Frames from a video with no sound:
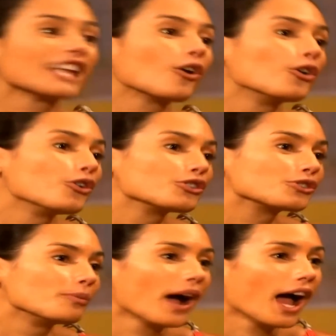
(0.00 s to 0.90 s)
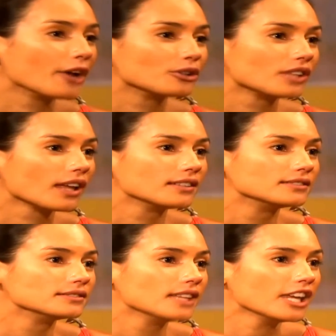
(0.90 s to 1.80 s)
Porque te conozco, pajarote.
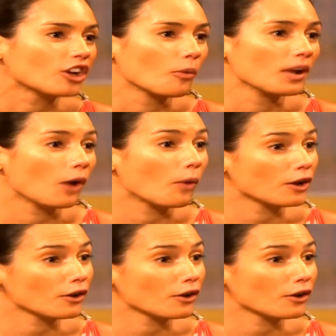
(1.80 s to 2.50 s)
Y como el